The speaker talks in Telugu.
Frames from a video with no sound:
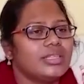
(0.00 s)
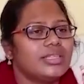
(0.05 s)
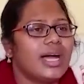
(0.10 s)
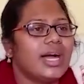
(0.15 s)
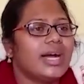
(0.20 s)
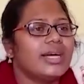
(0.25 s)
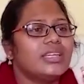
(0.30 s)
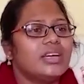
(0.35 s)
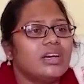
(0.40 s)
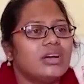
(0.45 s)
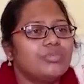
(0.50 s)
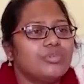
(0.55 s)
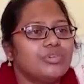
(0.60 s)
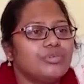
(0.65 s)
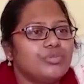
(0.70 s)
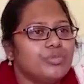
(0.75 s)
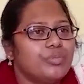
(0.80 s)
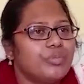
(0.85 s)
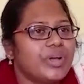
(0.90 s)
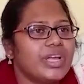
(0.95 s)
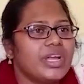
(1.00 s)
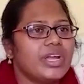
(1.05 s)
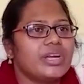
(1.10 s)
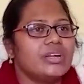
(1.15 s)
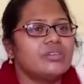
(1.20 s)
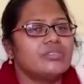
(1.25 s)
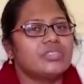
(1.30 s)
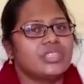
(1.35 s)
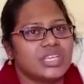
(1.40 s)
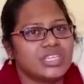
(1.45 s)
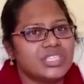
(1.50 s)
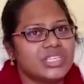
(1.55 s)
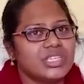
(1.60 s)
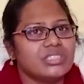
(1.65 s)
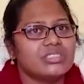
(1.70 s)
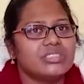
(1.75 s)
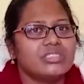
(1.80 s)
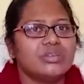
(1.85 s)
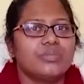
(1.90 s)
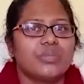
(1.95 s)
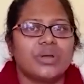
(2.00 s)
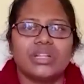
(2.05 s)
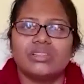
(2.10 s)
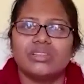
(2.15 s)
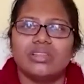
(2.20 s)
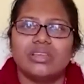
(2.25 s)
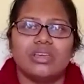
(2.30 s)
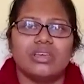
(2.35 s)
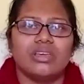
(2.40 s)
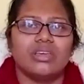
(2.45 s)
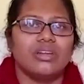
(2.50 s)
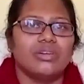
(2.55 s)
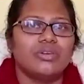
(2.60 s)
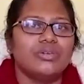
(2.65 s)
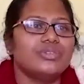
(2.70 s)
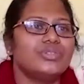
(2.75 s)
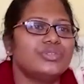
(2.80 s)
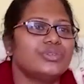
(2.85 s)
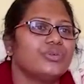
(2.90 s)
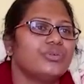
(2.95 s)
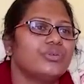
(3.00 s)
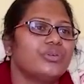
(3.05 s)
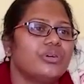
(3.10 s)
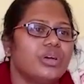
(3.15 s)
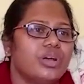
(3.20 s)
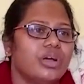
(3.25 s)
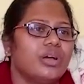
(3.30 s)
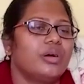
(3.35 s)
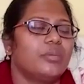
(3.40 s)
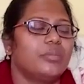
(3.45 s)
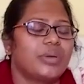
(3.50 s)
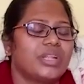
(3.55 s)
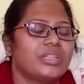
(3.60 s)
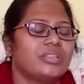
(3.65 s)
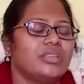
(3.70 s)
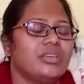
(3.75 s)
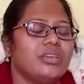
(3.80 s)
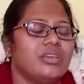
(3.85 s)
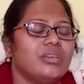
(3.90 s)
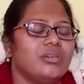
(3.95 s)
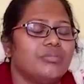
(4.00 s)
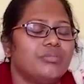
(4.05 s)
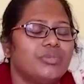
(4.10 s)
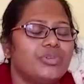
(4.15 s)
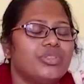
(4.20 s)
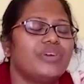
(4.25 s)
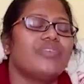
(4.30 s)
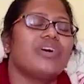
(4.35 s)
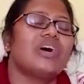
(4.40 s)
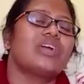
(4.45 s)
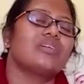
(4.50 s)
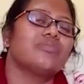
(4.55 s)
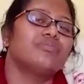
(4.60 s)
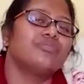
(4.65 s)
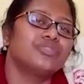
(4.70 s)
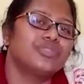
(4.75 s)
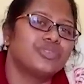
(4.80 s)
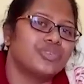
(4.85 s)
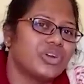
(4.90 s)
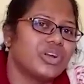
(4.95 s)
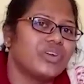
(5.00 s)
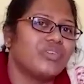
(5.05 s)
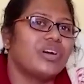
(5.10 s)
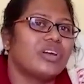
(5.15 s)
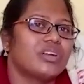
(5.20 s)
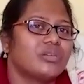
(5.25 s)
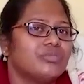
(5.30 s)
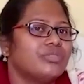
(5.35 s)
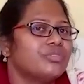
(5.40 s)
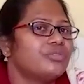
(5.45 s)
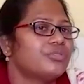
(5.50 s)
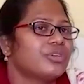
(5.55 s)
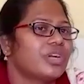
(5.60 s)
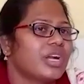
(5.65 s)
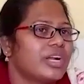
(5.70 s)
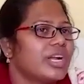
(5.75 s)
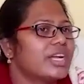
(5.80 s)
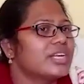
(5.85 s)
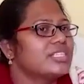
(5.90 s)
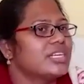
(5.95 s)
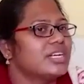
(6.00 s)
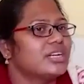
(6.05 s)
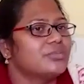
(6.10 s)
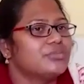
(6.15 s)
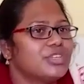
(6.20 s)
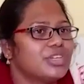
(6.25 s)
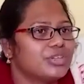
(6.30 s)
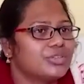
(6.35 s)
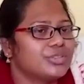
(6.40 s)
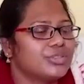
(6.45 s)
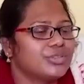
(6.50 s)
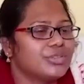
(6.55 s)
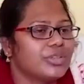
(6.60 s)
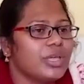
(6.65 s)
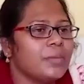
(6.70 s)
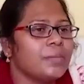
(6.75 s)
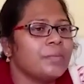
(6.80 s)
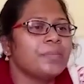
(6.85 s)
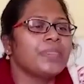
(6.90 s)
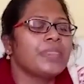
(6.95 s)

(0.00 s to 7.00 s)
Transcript: దాదాపు ముప్పై ఏడు సెషన్స్ ప్రతిరోజు ప్రతి బుధవారము శుక్రవారము కండక్ట్ చేయడం జరుగుతుంది